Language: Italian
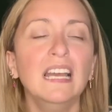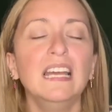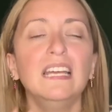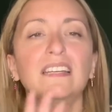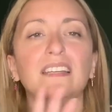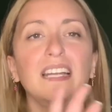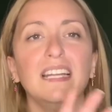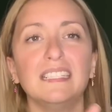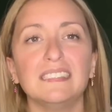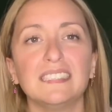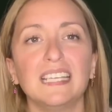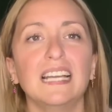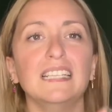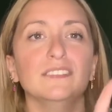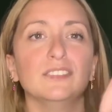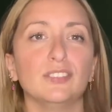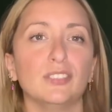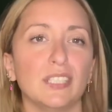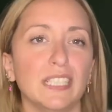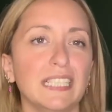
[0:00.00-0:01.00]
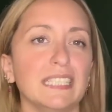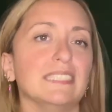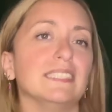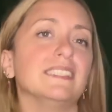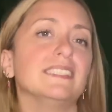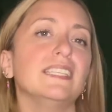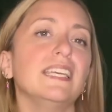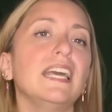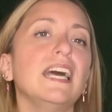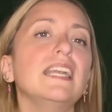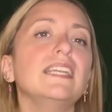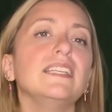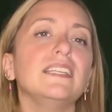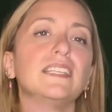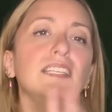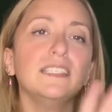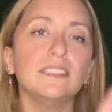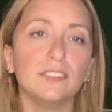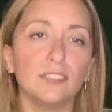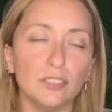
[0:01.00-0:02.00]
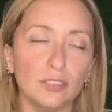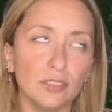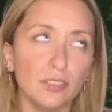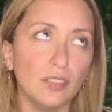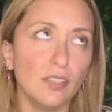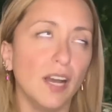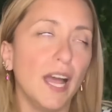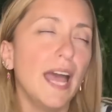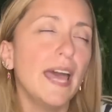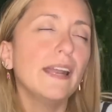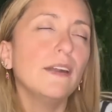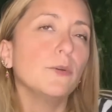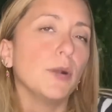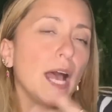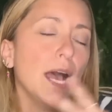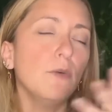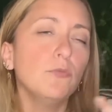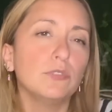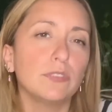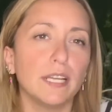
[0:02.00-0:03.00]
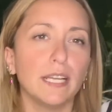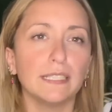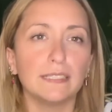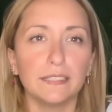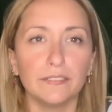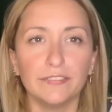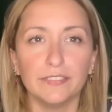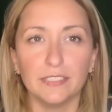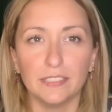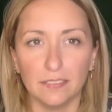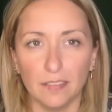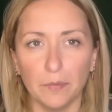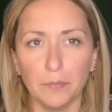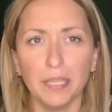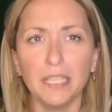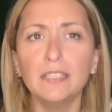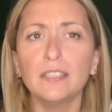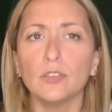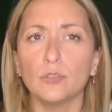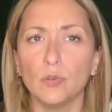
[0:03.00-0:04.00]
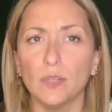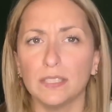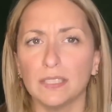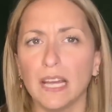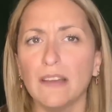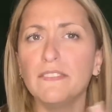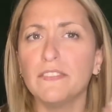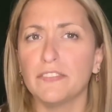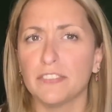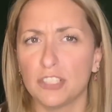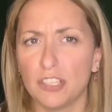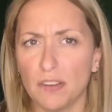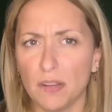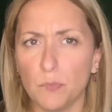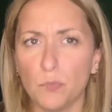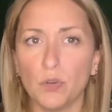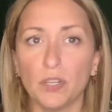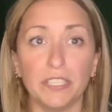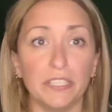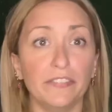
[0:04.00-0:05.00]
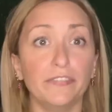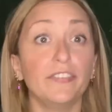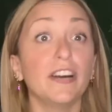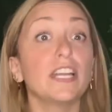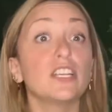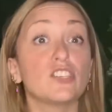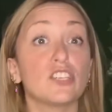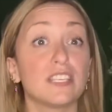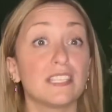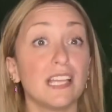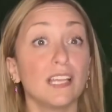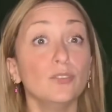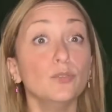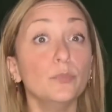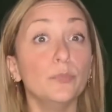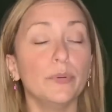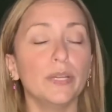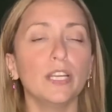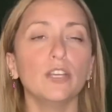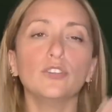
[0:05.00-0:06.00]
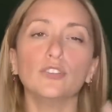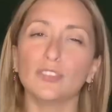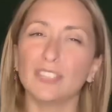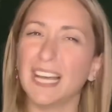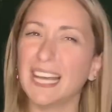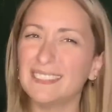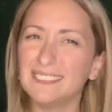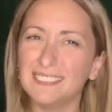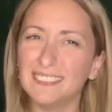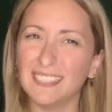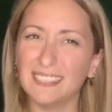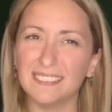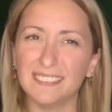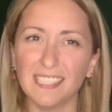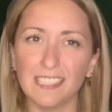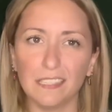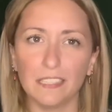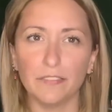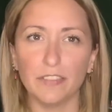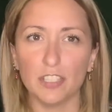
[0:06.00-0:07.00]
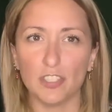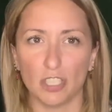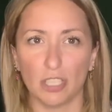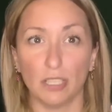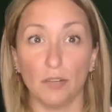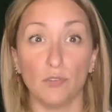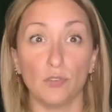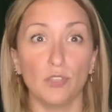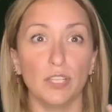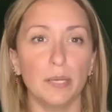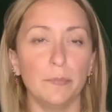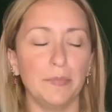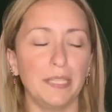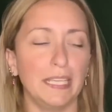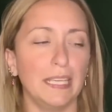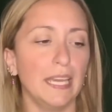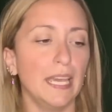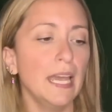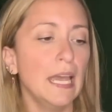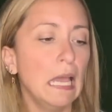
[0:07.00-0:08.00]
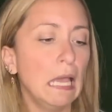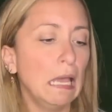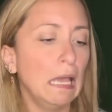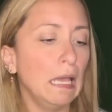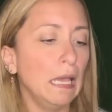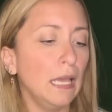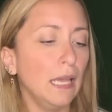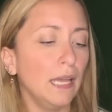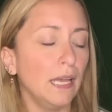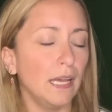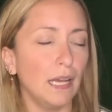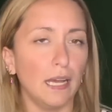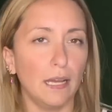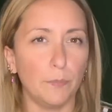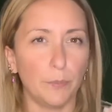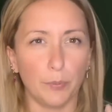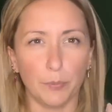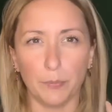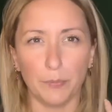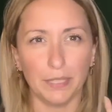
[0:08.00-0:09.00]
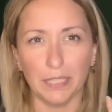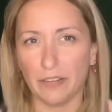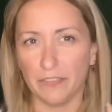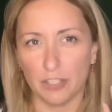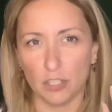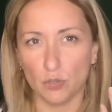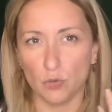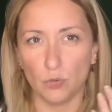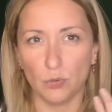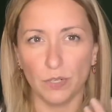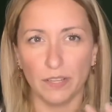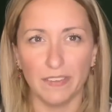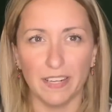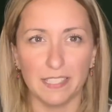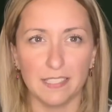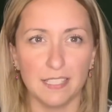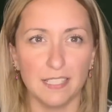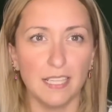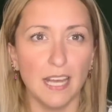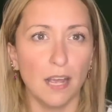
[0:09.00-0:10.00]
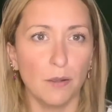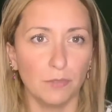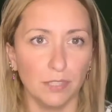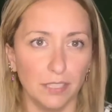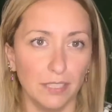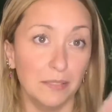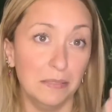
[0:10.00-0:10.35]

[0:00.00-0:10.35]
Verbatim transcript: Nel senso che se all'inizio era un outlet, effettivamente tu andavi, facevi buoni affari, c'è stato un periodo tanti tanti anni fa, ci andavo con le amiche, eh, mentre facevo l'università, quindi